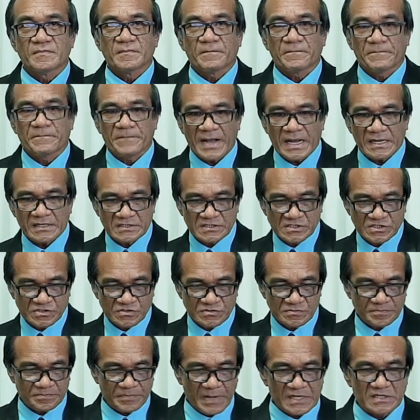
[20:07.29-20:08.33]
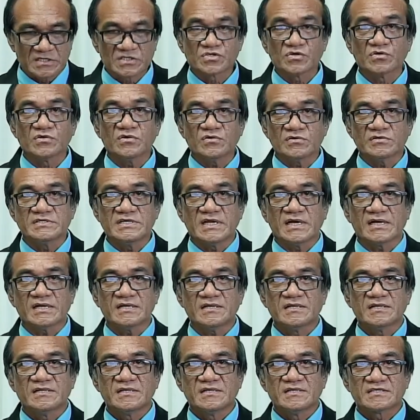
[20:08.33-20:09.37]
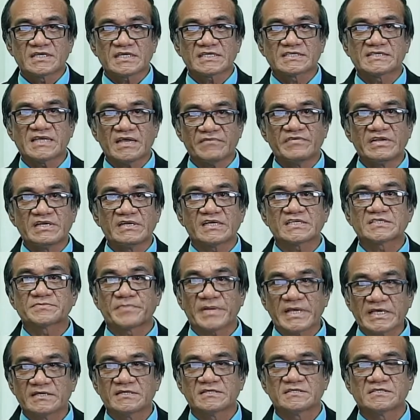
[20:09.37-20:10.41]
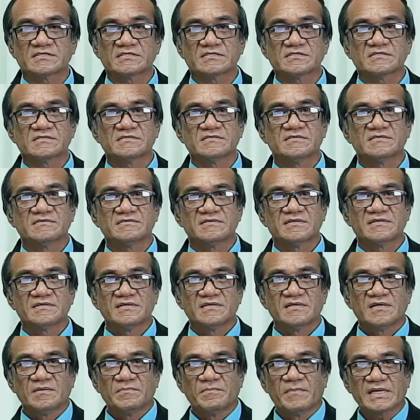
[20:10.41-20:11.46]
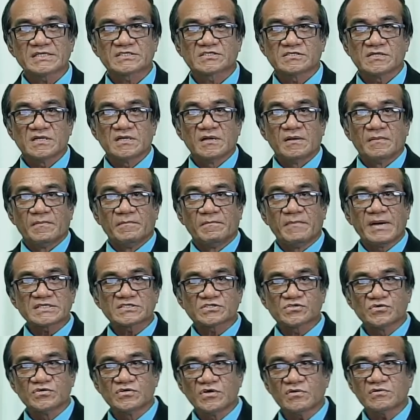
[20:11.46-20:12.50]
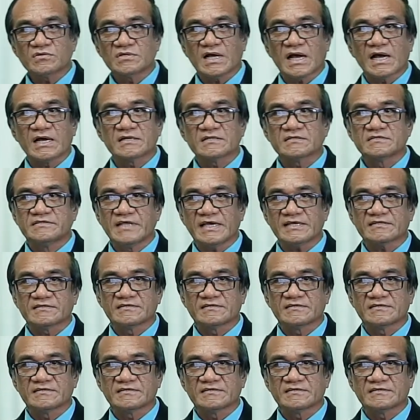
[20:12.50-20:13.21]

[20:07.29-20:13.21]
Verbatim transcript: pag, pagsulod na sa seven last plagues. Mas, masunod ang death